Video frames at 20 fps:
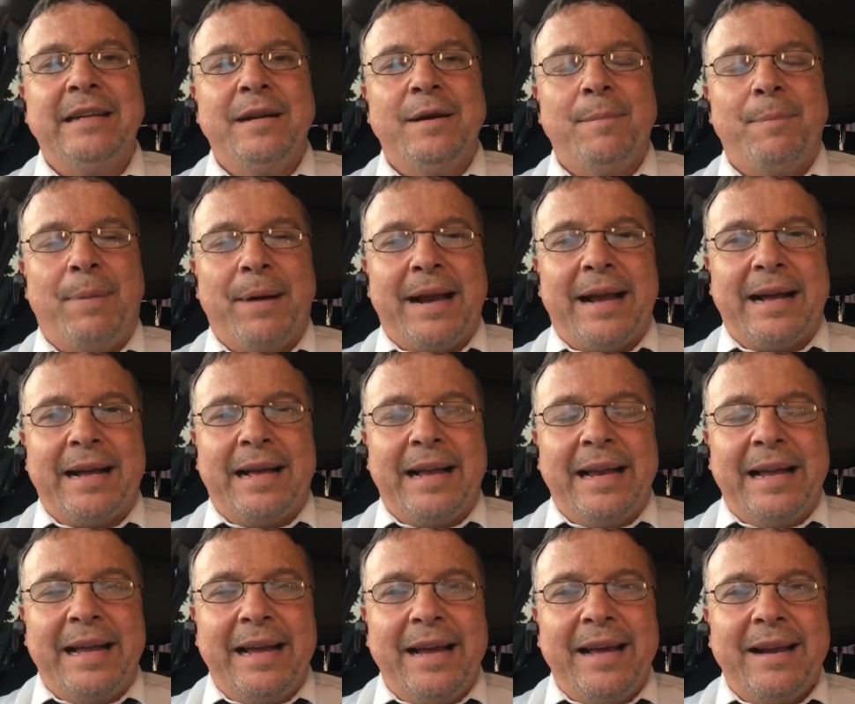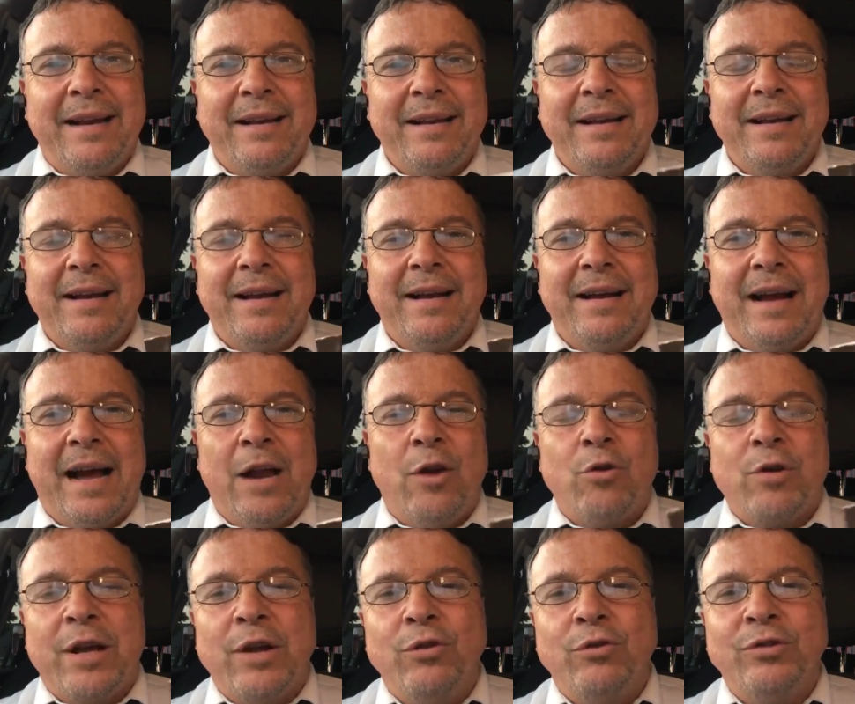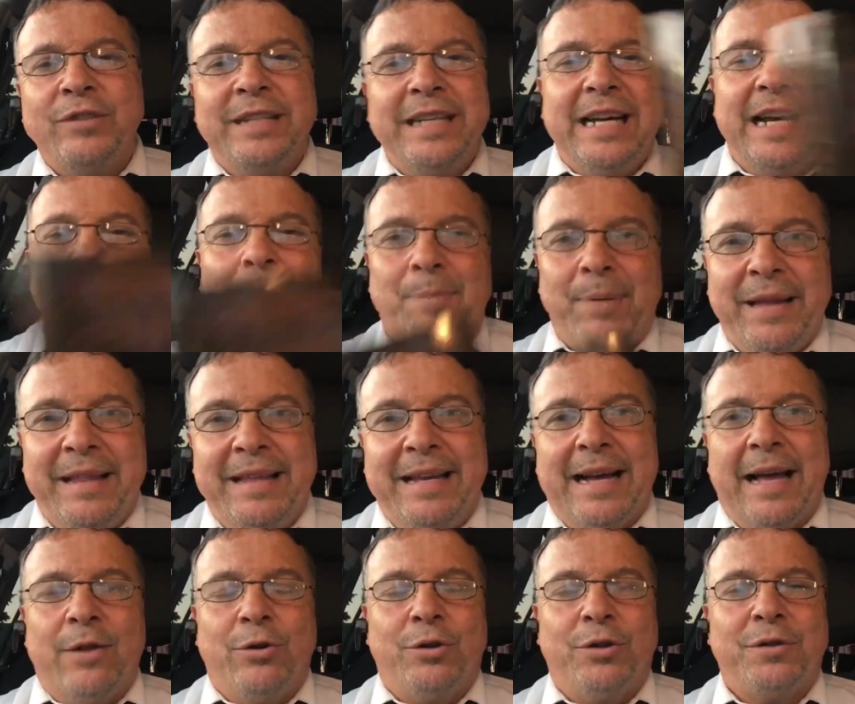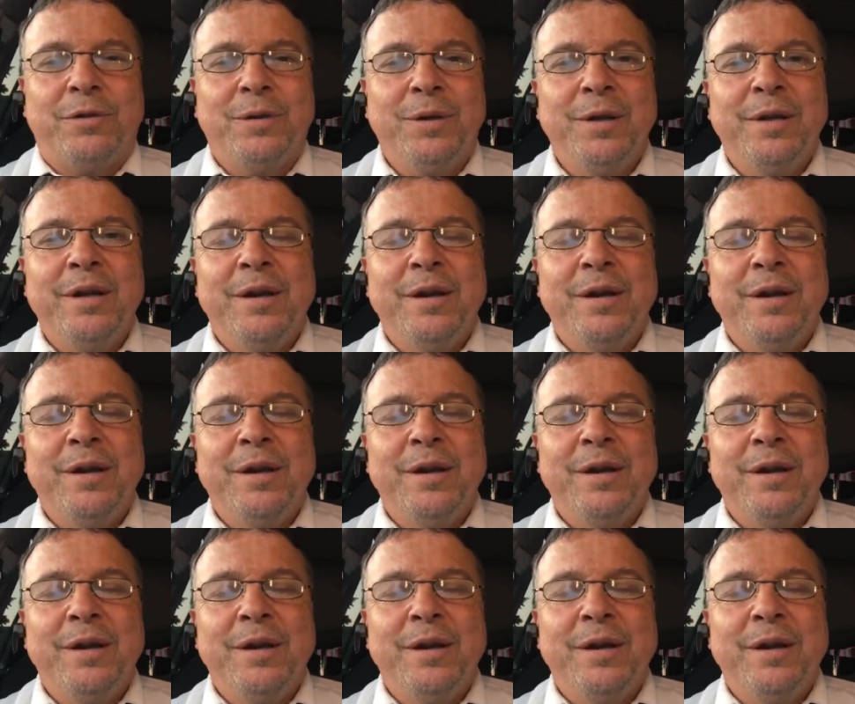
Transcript: para creer a lo que nos diga el predicador,